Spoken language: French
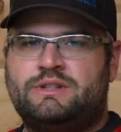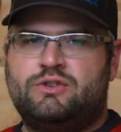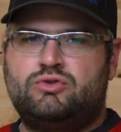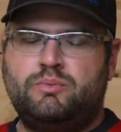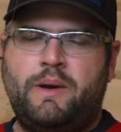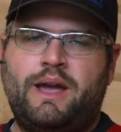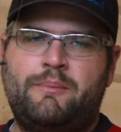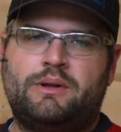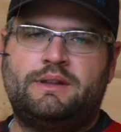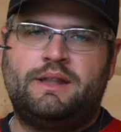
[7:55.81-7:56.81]
c'est super
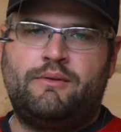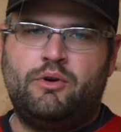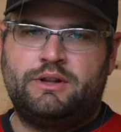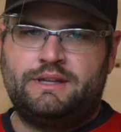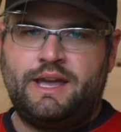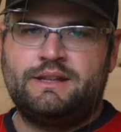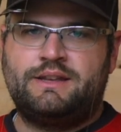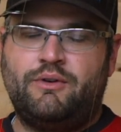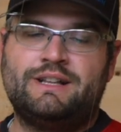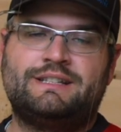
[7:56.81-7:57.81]
important d'avoir une canne
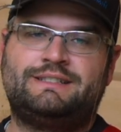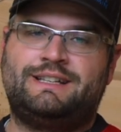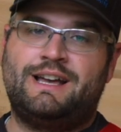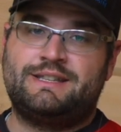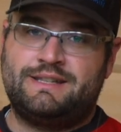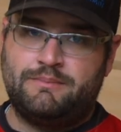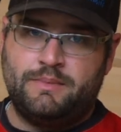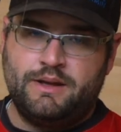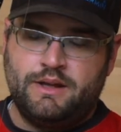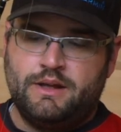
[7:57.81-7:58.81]
qui va être sensible.
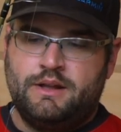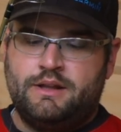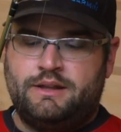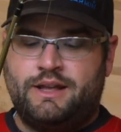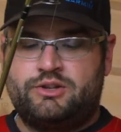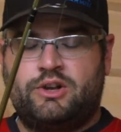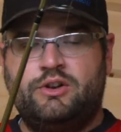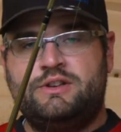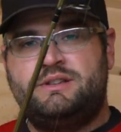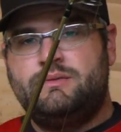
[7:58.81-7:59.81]
Dans ce
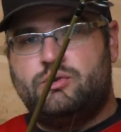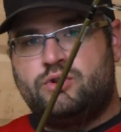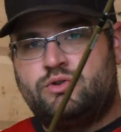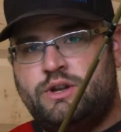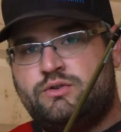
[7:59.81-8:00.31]
cas-là, ici, moi, j'utilise